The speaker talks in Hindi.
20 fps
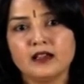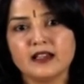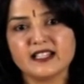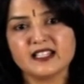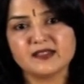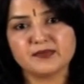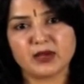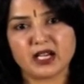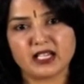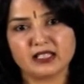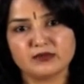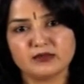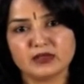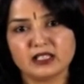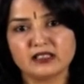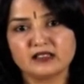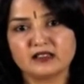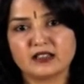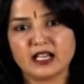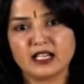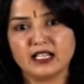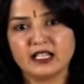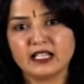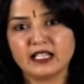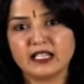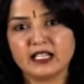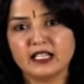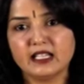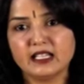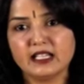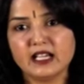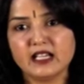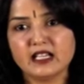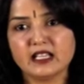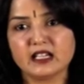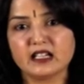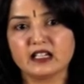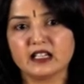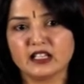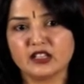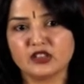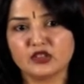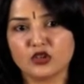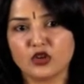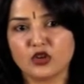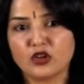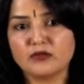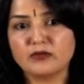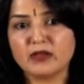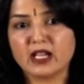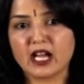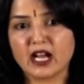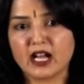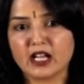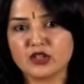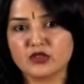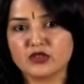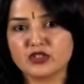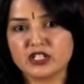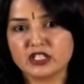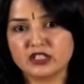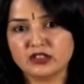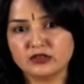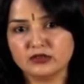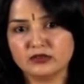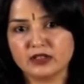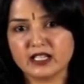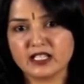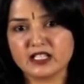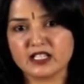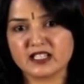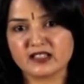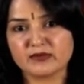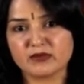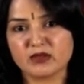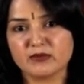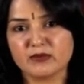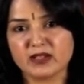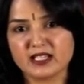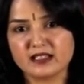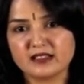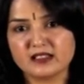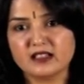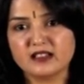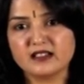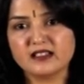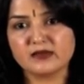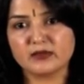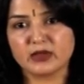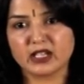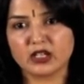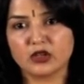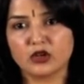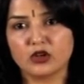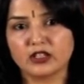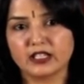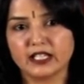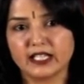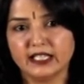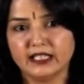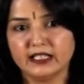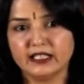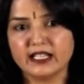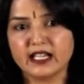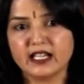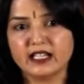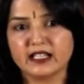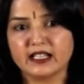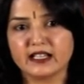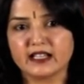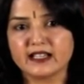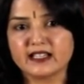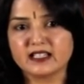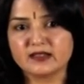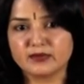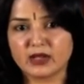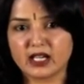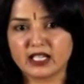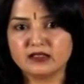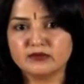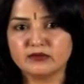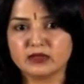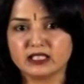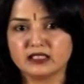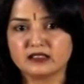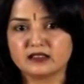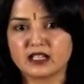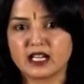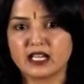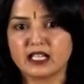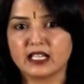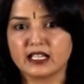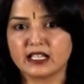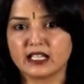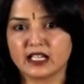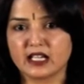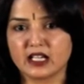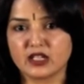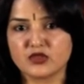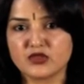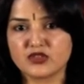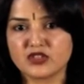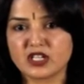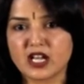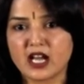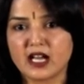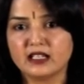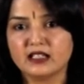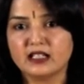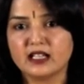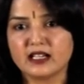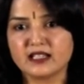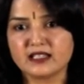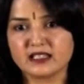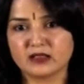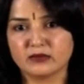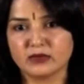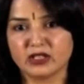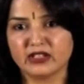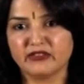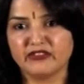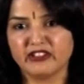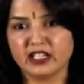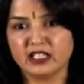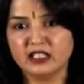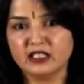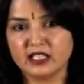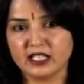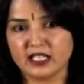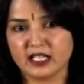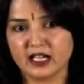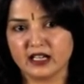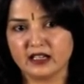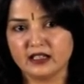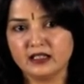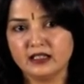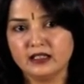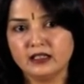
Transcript: इस्पात मंत्रालय के लिए यह इंदौर में आयोजित हुआ जिसमें मेसर्स में कौन इंडिया ने इस्पात मंत्रालय के अनुष्ठान का समन्वयन किया